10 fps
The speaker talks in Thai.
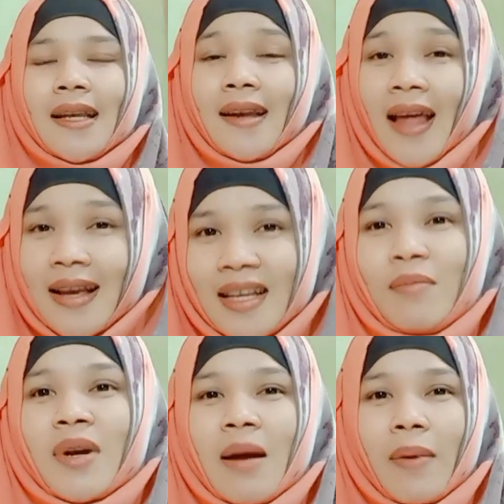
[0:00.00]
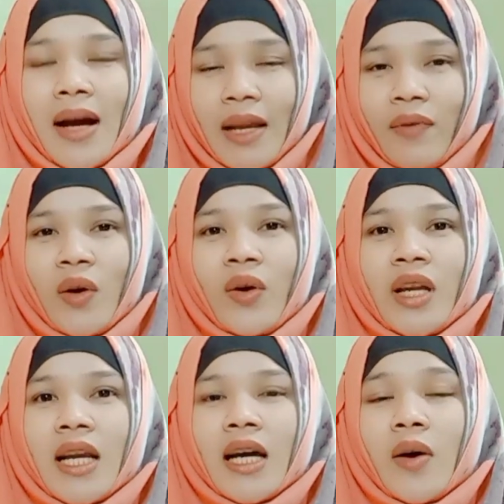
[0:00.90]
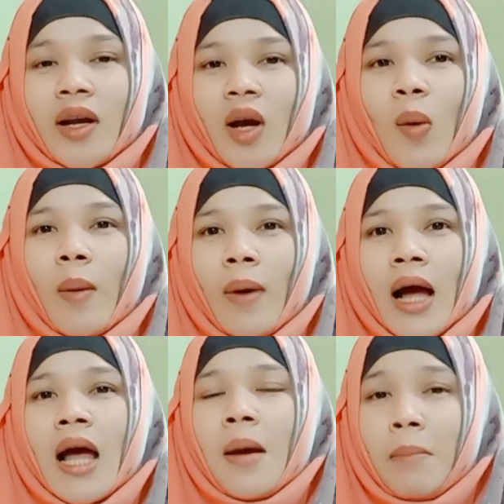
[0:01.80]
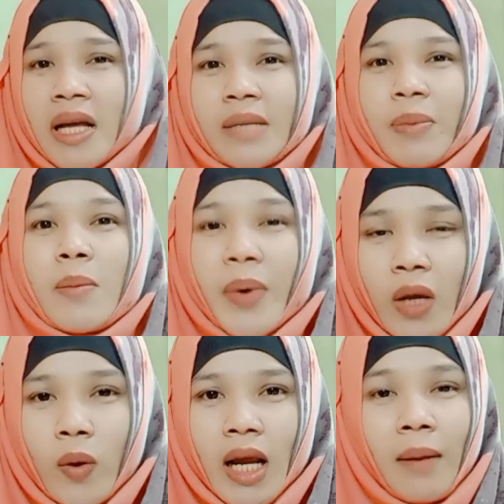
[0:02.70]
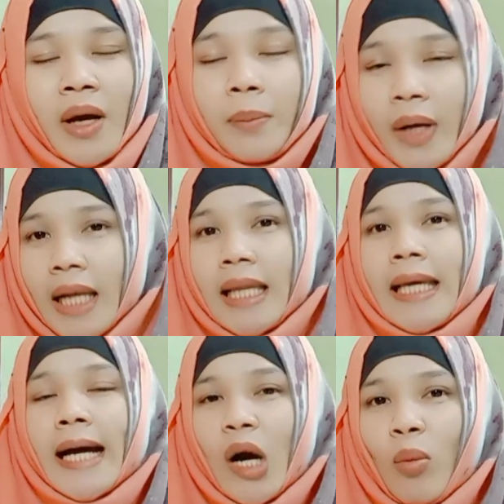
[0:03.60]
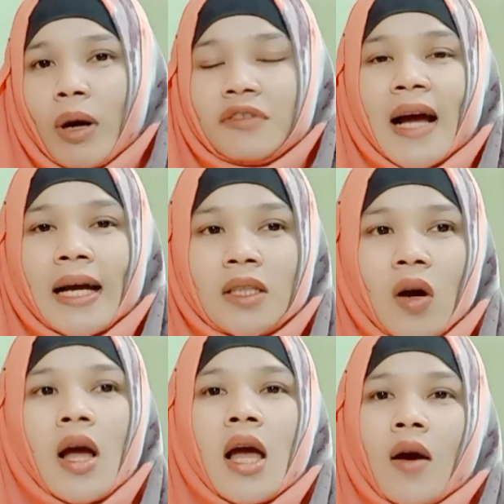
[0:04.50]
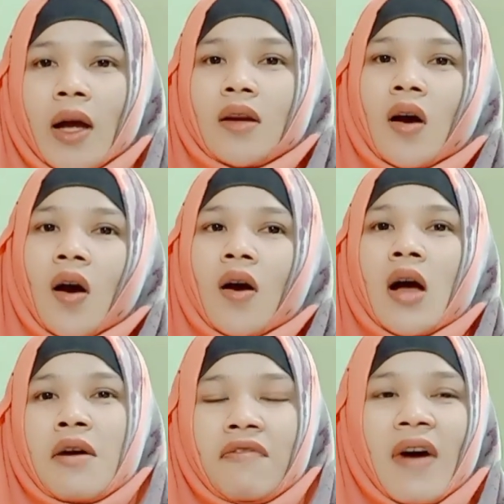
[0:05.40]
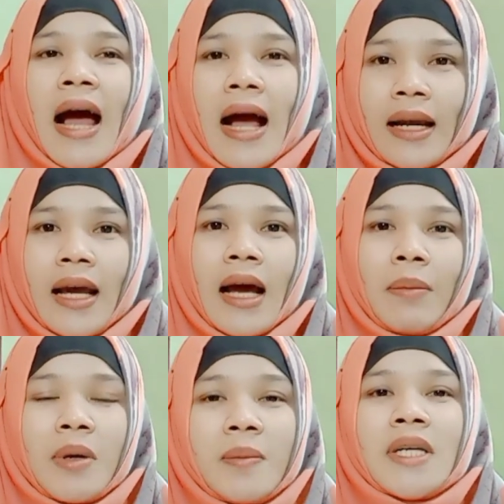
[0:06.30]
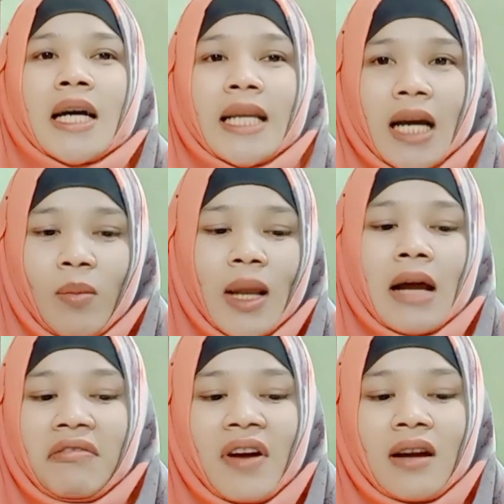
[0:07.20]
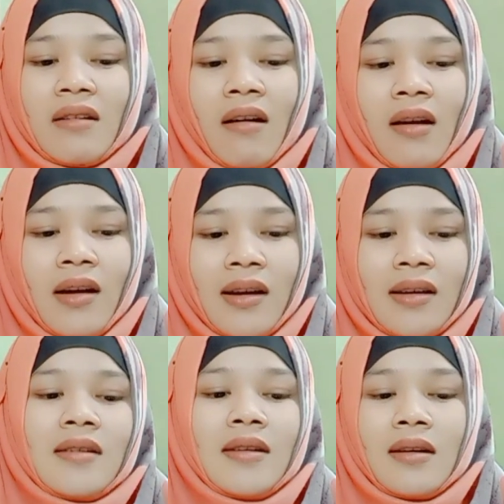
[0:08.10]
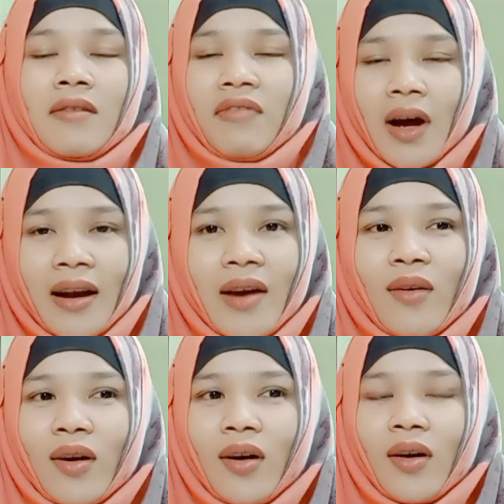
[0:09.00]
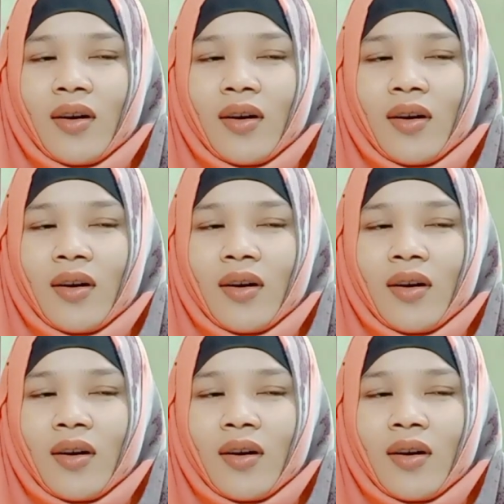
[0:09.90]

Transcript: และสำหรับคลิปวิดีโอนี้นะคะขวัญก็หวังว่ามันจะเป็นประโยชน์กับเพื่อนๆที่เข้ามาฟังเนาะขวัญก็ฝากนะคะเพื่อนๆที่เข้ามารับฟังเนาะเออฟังแล้วก็